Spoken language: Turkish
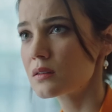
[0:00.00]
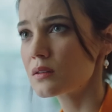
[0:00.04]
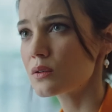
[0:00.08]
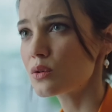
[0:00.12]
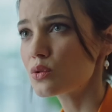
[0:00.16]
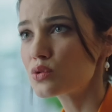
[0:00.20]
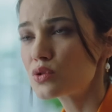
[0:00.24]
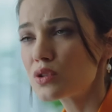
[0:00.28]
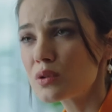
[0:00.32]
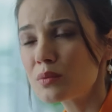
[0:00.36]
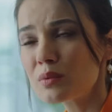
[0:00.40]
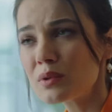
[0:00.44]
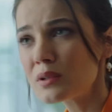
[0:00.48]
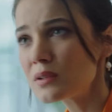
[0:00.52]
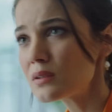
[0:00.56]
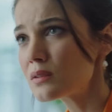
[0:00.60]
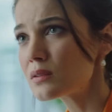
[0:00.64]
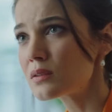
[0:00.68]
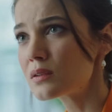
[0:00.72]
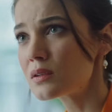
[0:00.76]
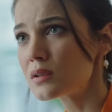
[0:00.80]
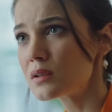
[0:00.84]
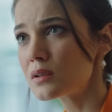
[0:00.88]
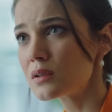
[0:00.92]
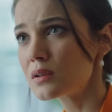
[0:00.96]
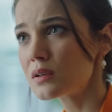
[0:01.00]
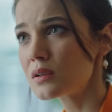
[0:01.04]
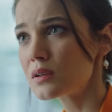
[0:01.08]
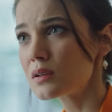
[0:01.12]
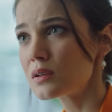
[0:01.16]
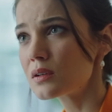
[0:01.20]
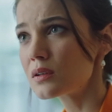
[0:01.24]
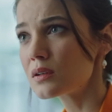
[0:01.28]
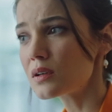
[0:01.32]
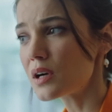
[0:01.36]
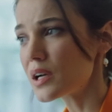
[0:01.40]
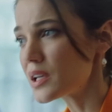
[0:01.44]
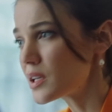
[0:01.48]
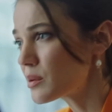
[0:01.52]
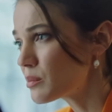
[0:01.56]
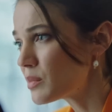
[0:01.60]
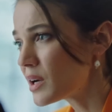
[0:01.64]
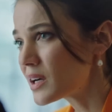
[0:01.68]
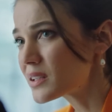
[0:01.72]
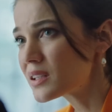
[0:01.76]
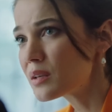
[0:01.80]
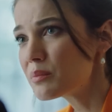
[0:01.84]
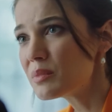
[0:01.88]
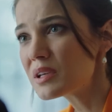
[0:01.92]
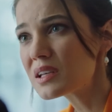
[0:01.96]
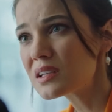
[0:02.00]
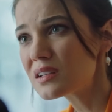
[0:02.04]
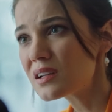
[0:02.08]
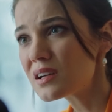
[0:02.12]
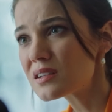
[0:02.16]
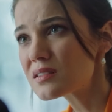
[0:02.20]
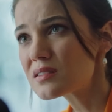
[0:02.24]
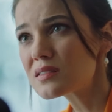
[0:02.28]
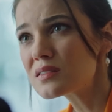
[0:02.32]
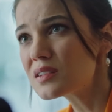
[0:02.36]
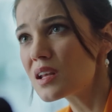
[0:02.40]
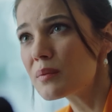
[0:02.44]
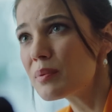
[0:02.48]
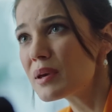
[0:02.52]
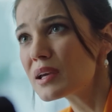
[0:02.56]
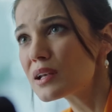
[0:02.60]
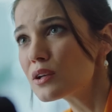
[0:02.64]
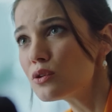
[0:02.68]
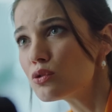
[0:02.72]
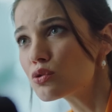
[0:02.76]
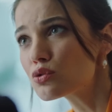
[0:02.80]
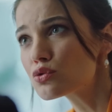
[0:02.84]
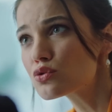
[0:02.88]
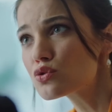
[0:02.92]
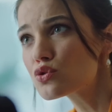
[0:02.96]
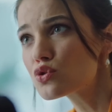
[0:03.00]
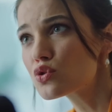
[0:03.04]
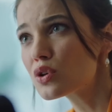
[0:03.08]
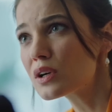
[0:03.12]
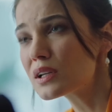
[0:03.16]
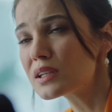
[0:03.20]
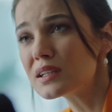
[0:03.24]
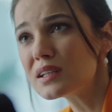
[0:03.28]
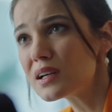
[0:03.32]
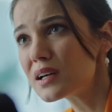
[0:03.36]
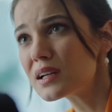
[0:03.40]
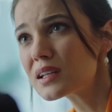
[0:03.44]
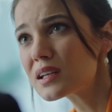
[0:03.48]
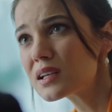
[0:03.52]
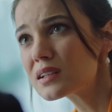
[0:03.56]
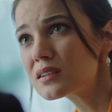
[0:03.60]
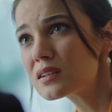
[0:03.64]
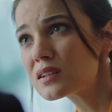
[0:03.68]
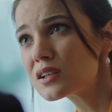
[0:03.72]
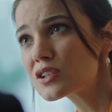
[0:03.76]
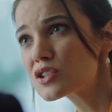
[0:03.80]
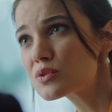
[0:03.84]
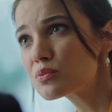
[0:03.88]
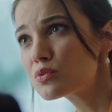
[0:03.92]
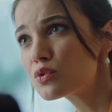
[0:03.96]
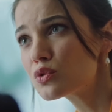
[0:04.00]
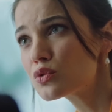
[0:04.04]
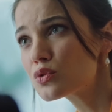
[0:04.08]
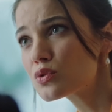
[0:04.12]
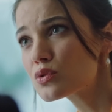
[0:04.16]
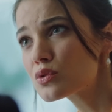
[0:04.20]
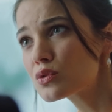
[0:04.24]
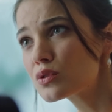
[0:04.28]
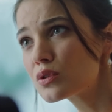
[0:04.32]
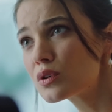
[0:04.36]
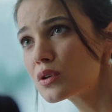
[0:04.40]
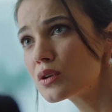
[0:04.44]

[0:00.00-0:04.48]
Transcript: O zaman? Hayır madem iknasın ne bekliyoruz şu an? Niye harekete geçmiyoruz?